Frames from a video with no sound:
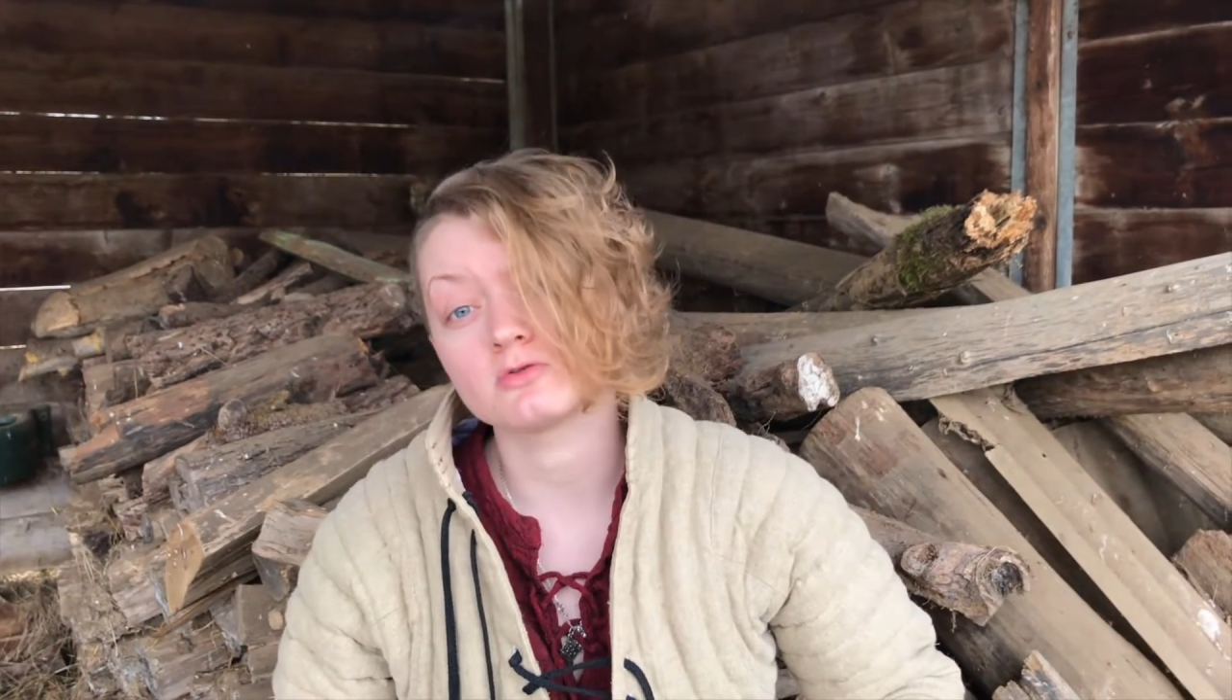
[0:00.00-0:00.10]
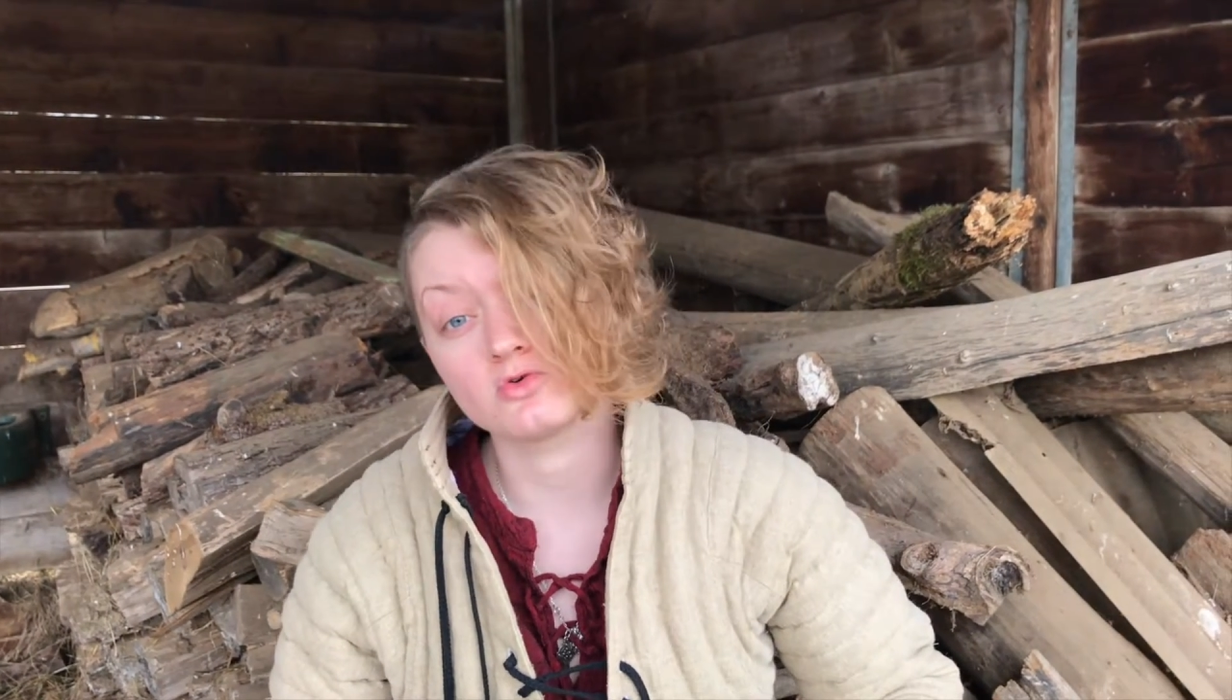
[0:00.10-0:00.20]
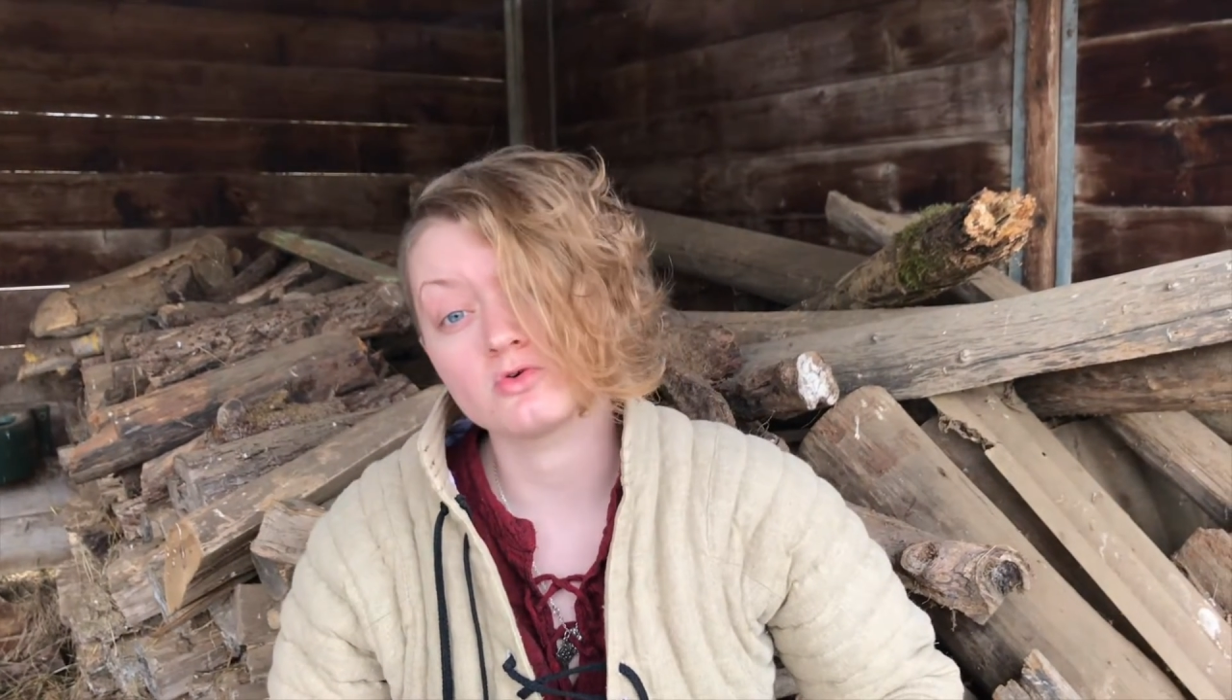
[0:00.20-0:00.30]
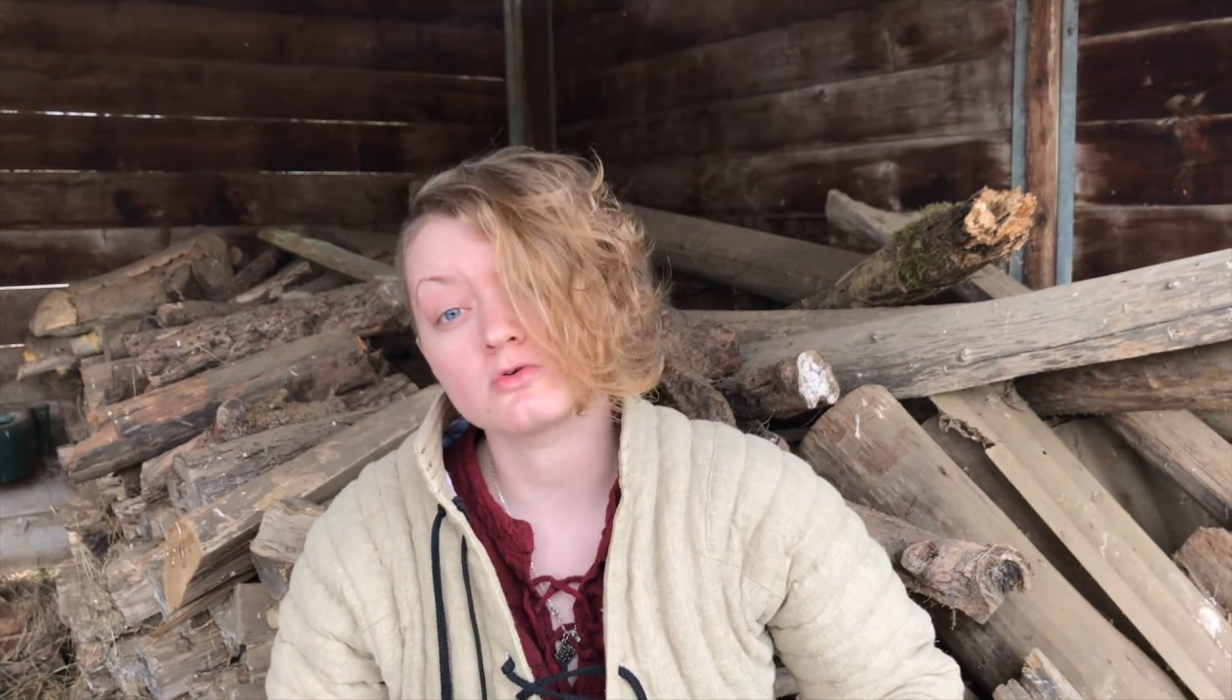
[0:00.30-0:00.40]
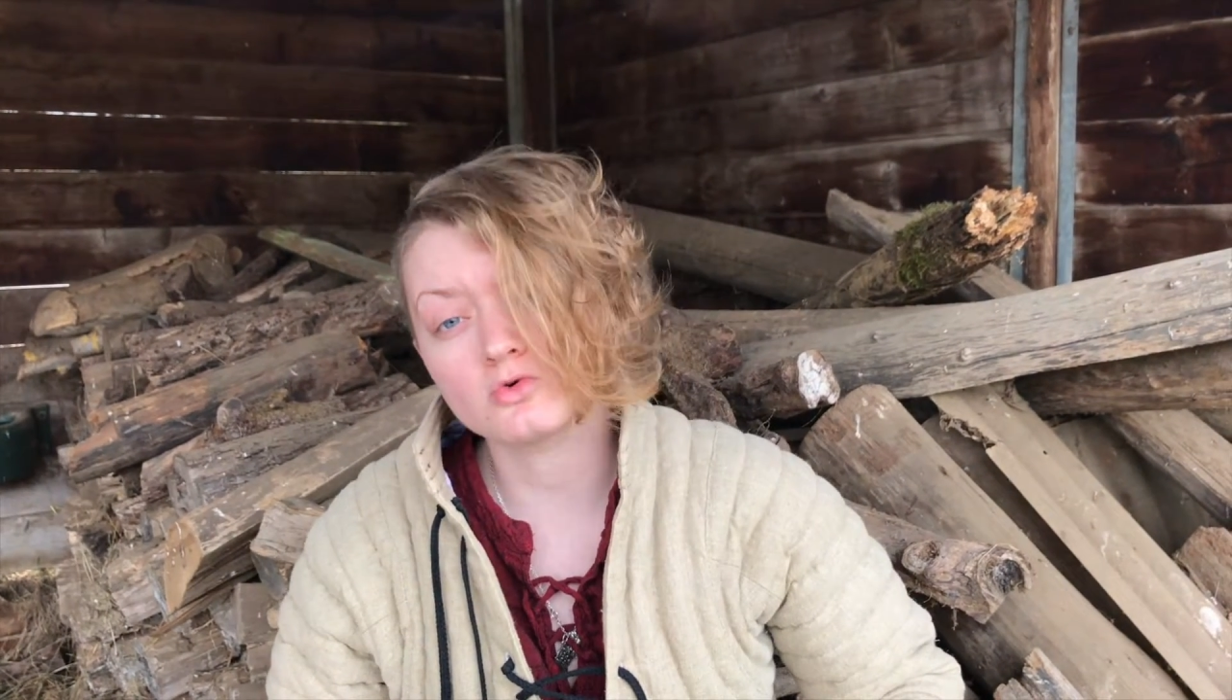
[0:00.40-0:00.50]

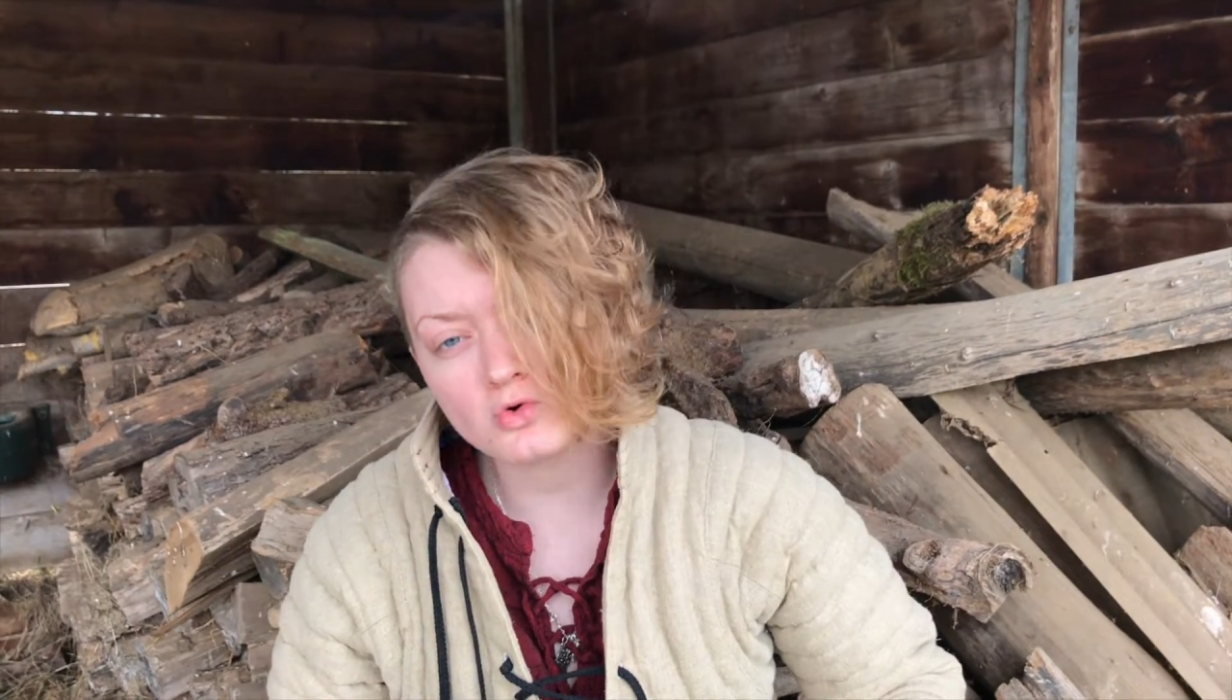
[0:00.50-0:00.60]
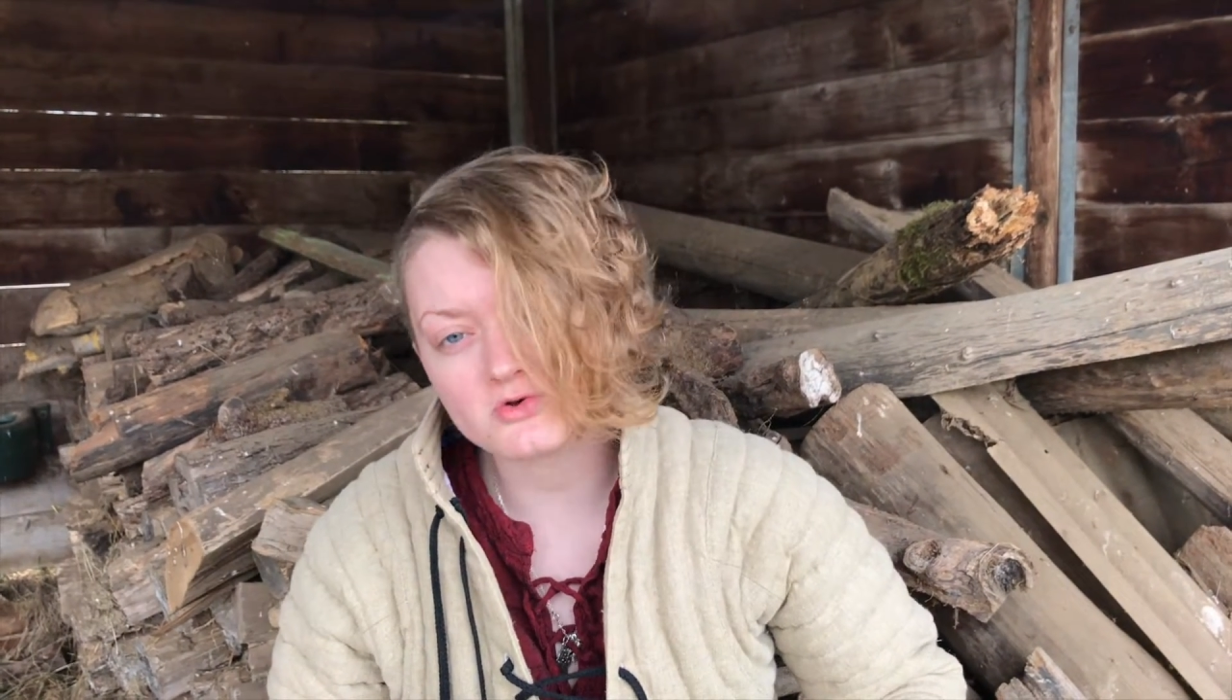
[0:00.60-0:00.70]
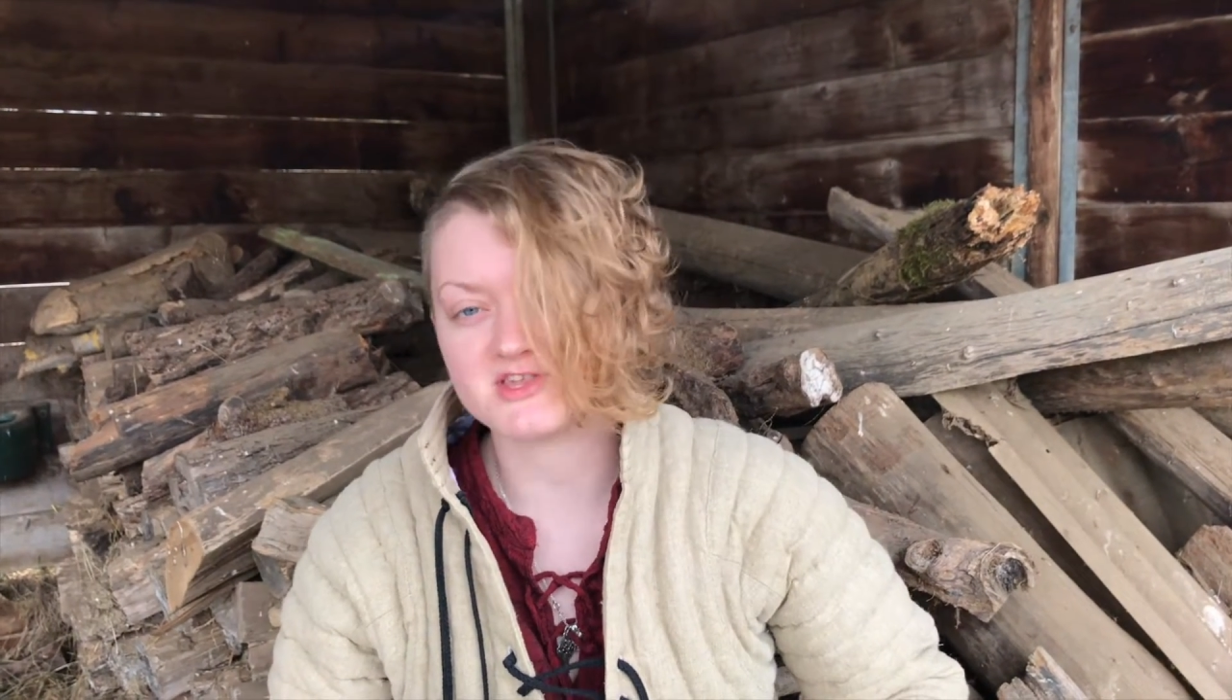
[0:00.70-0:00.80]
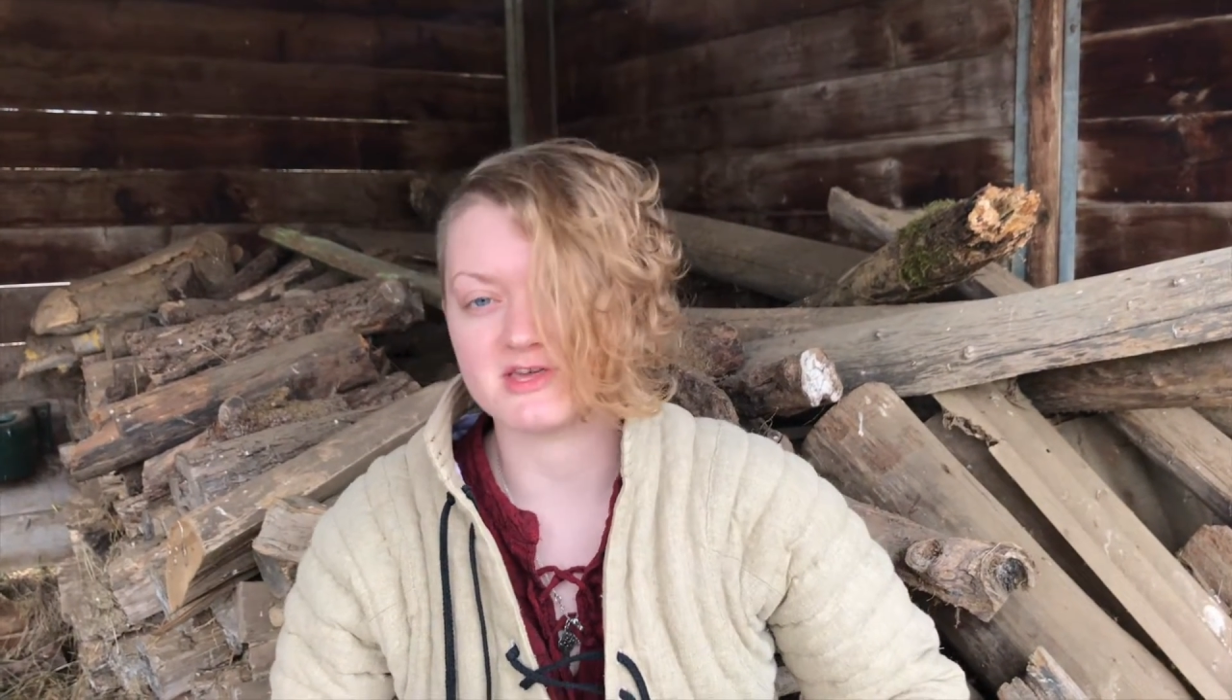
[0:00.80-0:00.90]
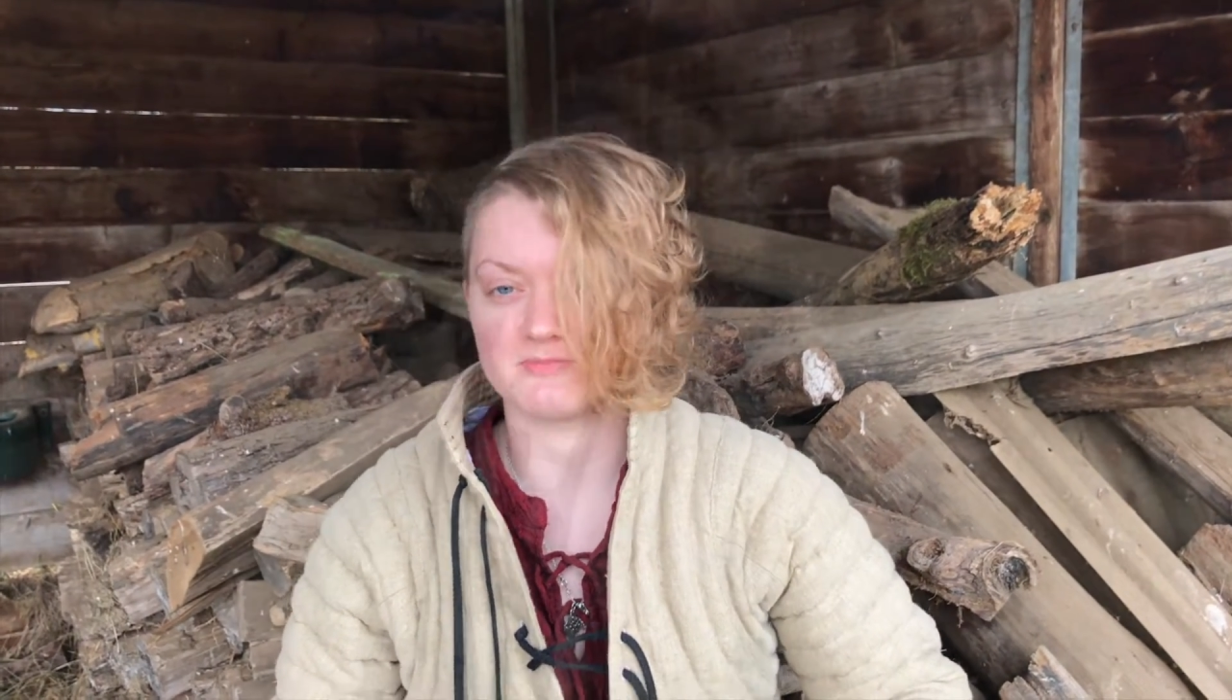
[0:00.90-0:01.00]
de
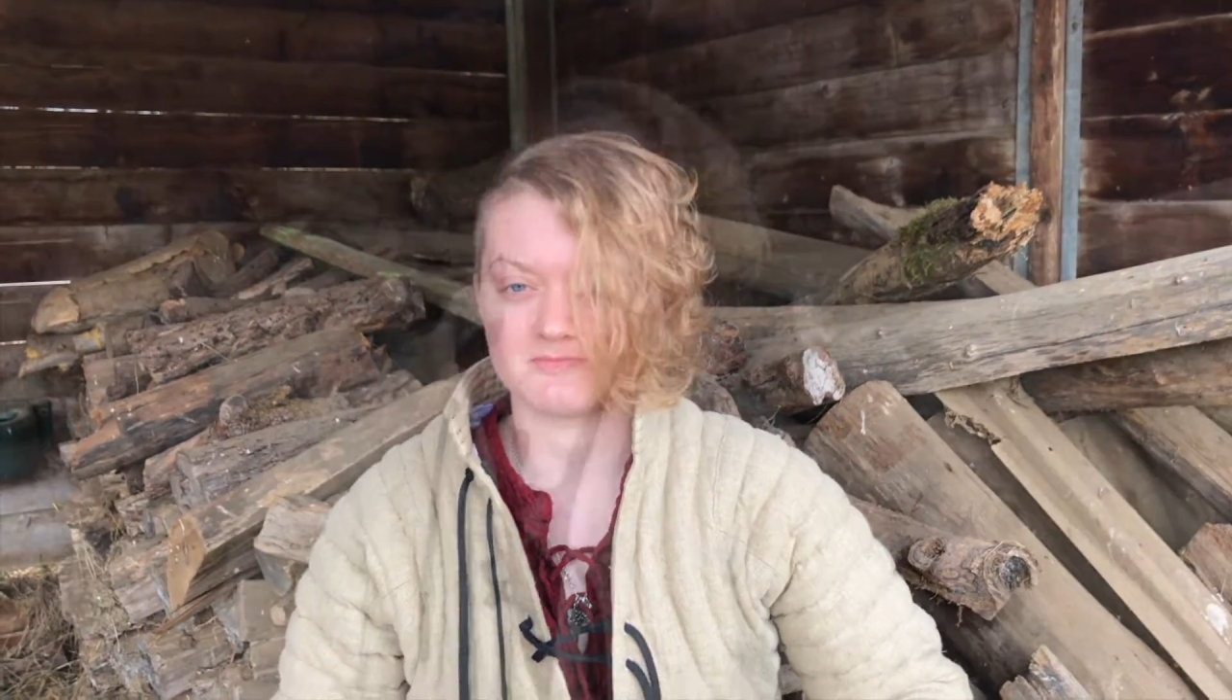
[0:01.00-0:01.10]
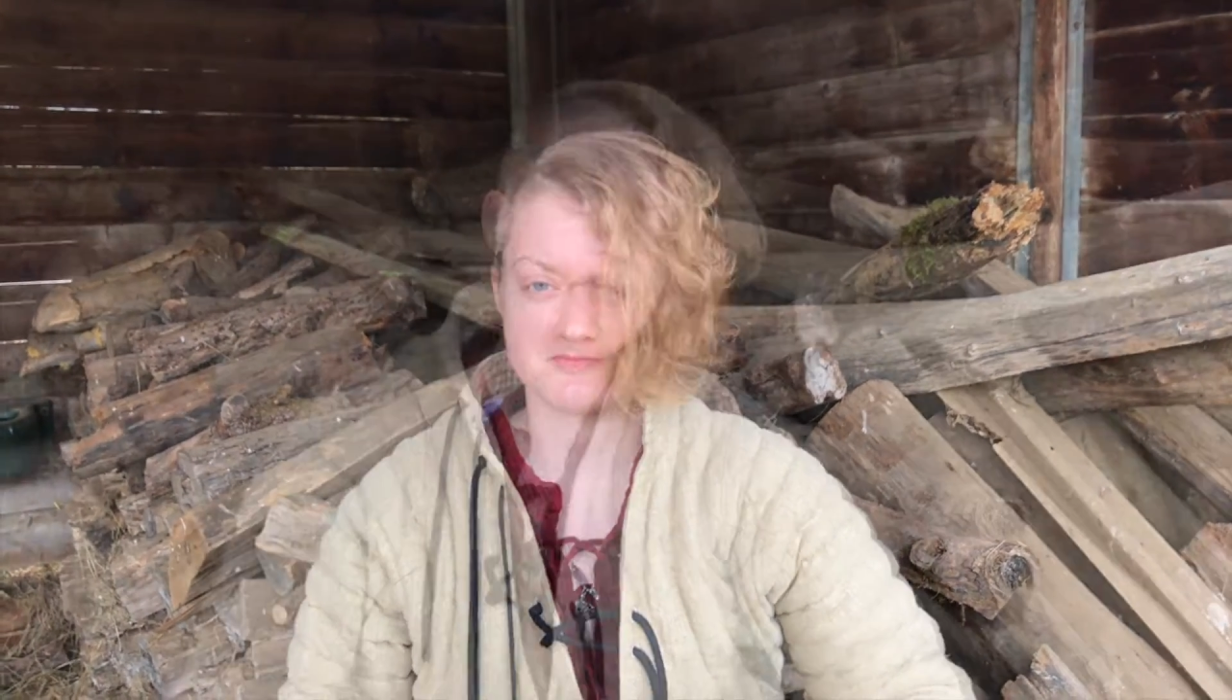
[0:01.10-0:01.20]
coursier.